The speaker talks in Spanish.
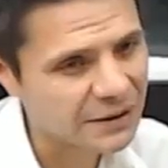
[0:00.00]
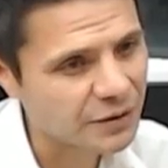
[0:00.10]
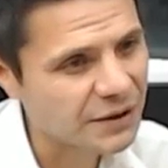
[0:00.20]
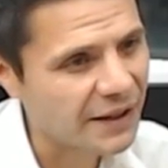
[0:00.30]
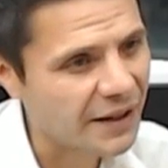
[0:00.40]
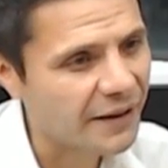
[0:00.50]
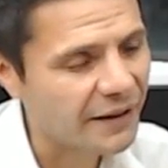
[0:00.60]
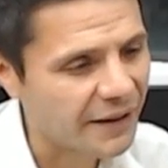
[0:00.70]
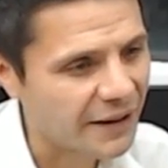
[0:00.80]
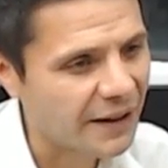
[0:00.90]
no se quieren
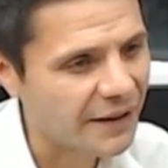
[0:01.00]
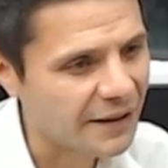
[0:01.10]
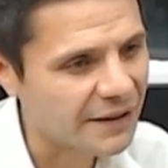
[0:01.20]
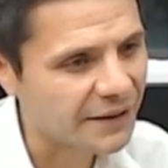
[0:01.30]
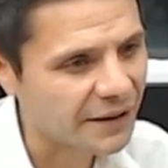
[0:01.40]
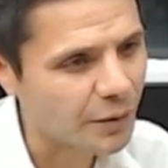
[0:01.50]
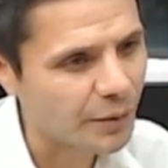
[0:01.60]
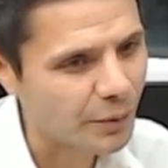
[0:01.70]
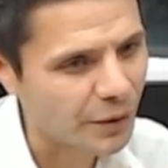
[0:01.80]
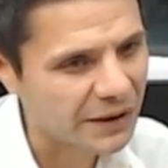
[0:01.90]
radicar en el Distrito
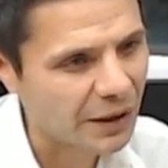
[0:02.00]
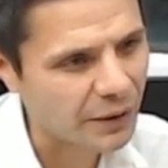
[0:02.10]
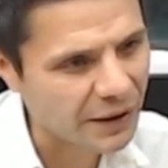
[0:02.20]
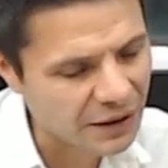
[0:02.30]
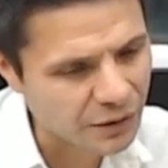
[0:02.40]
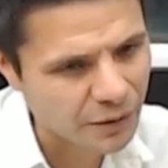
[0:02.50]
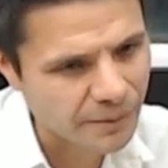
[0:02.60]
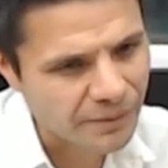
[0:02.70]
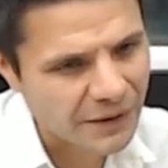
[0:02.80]
Metropolitano de Quito,